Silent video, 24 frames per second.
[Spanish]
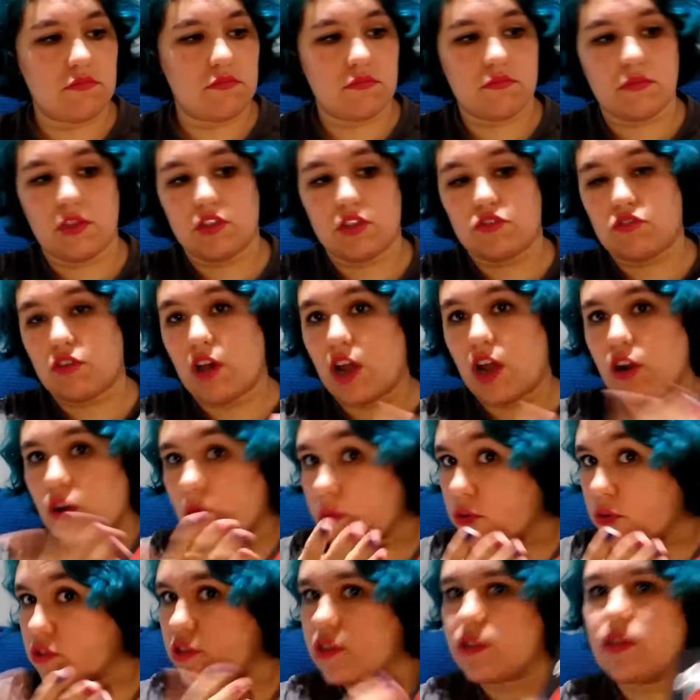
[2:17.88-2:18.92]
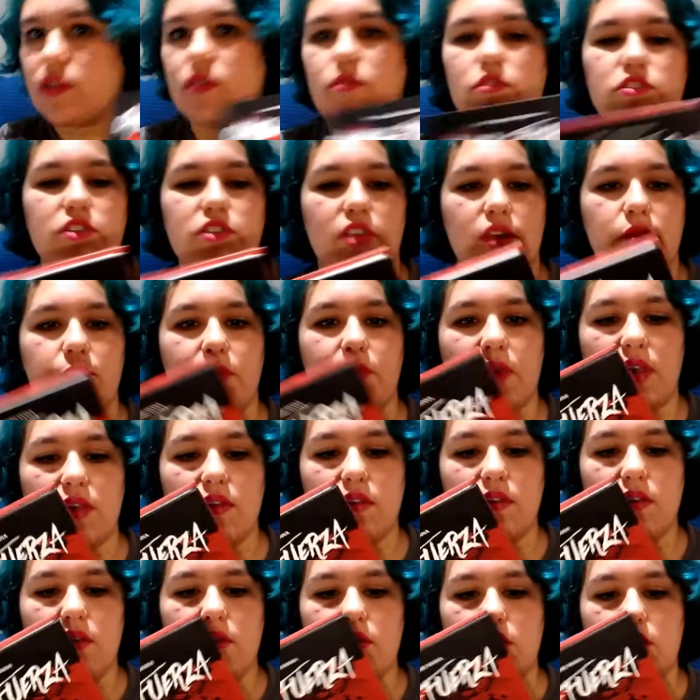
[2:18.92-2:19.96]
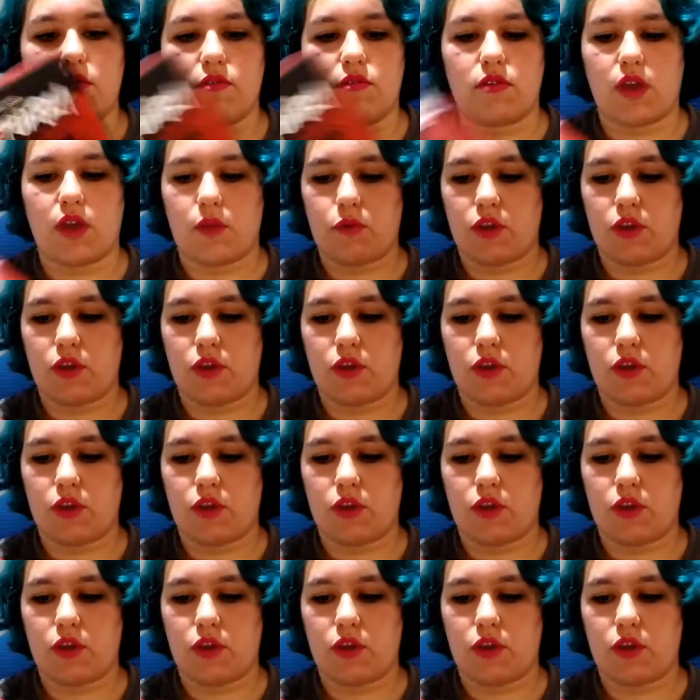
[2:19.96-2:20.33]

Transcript: eso es algo positivo siempre, tiene una